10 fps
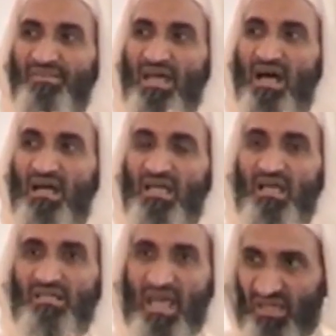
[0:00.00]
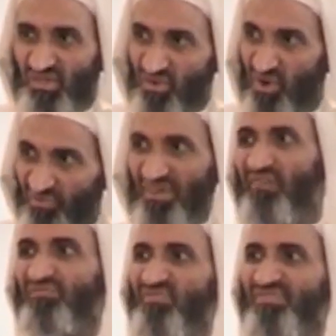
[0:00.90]
وهذا نعيشه
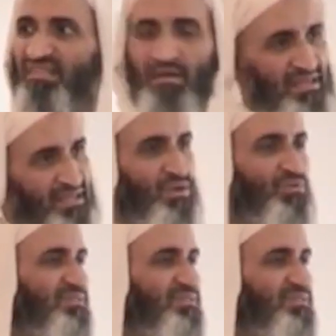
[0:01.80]
في انفسنا ملي